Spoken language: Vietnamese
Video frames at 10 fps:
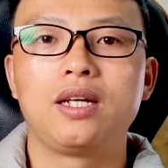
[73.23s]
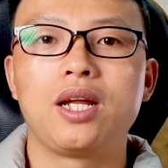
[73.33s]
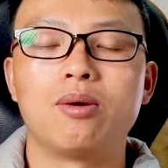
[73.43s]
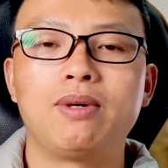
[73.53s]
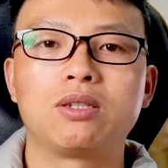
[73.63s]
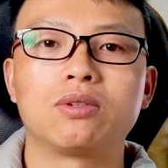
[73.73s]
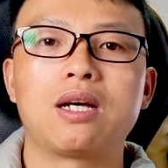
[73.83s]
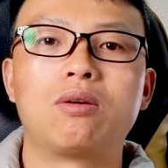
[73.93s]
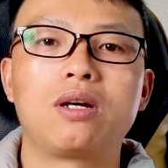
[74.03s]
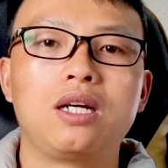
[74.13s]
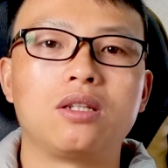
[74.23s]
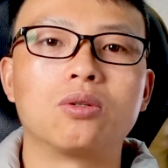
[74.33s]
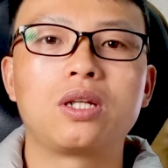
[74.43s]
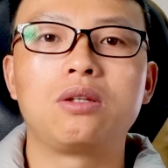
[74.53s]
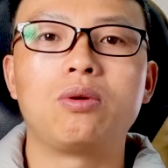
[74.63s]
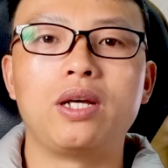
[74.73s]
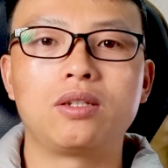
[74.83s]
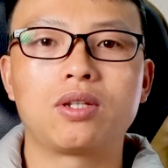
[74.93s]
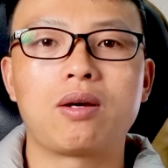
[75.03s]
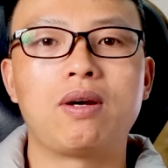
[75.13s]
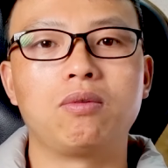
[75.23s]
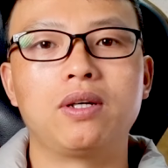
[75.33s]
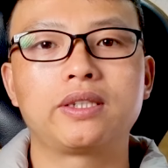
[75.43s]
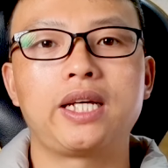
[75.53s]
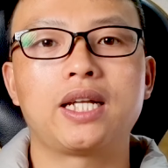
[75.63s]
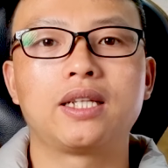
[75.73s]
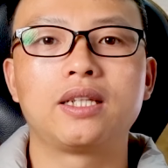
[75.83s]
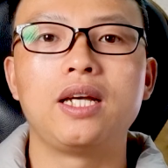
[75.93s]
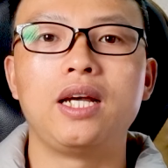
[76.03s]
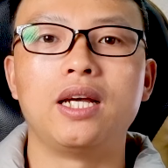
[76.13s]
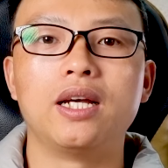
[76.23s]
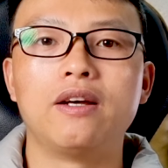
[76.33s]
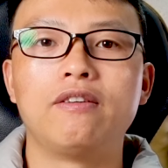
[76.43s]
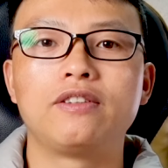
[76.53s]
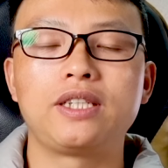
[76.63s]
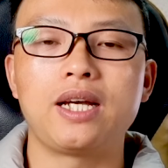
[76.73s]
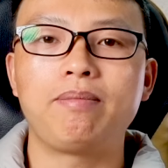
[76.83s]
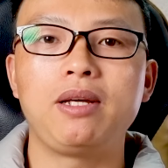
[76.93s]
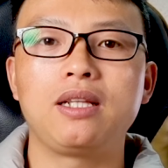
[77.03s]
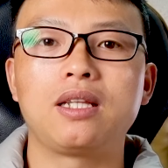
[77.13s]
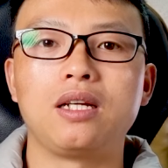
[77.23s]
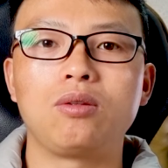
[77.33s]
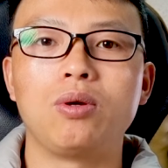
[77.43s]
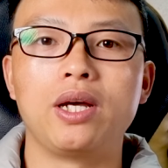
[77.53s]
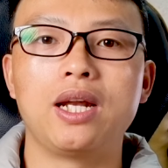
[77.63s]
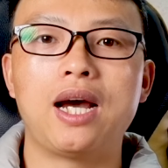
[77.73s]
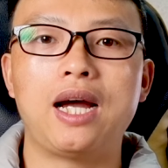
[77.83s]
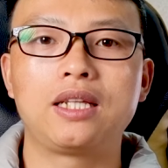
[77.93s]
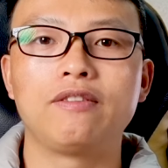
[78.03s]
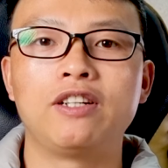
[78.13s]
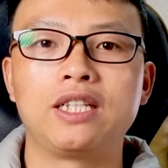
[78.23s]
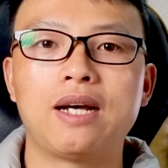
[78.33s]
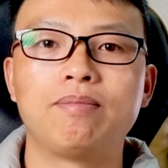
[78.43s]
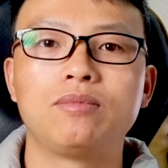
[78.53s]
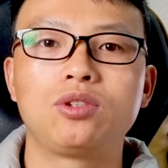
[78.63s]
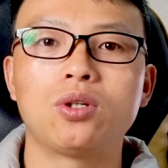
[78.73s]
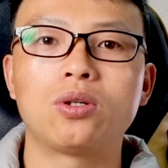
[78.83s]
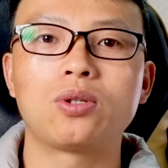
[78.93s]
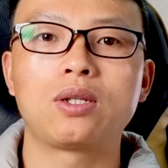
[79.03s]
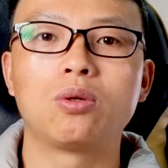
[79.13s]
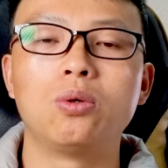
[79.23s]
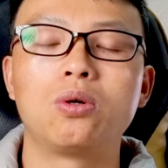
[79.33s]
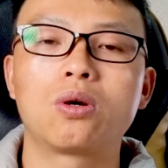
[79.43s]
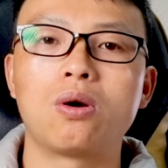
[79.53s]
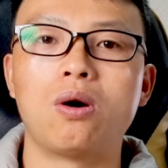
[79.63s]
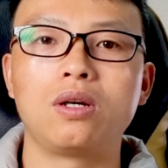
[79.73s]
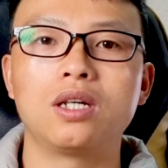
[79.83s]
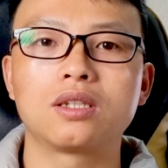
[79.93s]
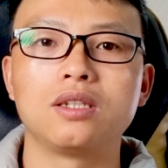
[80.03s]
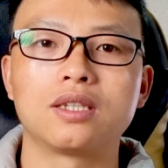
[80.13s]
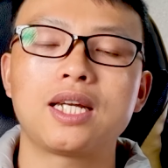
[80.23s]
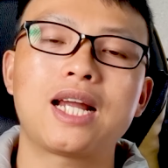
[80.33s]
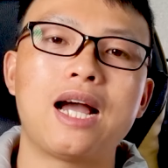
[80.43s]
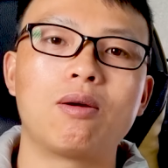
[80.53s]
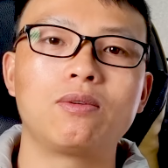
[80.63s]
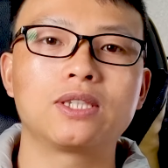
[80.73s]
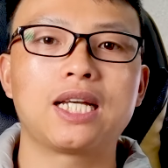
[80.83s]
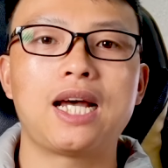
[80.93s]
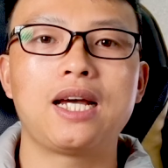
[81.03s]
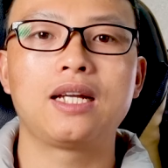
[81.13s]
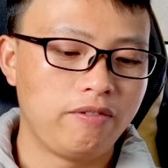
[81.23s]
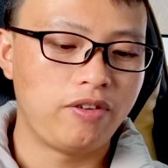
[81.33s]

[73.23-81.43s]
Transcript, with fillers: Nếu mà chúng ta không gửi thông tin thuế trong tài khoản của AdSense thì sẽ bị tính thuế là 24% cho doanh thu có được từ tất cả các quốc gia.